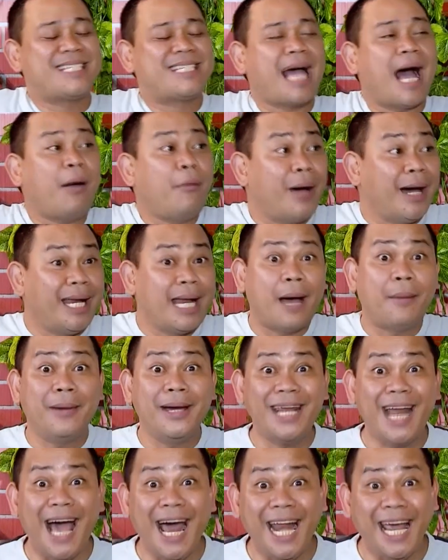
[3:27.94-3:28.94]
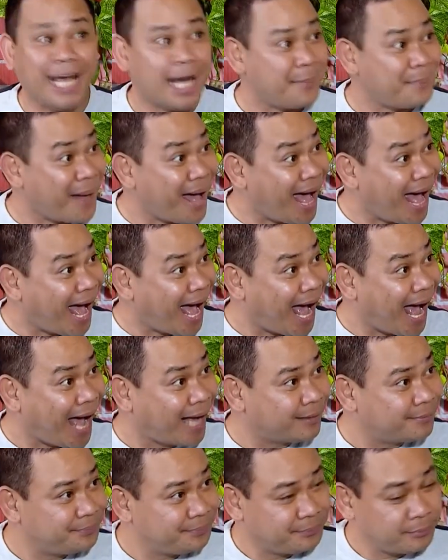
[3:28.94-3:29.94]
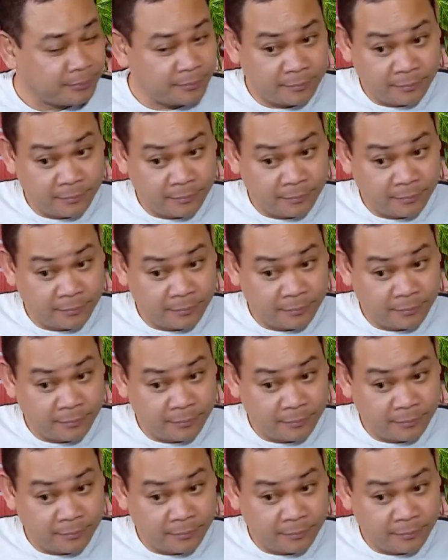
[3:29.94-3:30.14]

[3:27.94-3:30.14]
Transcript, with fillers: may sawa ka na, may nanay ka pa. Oo nga,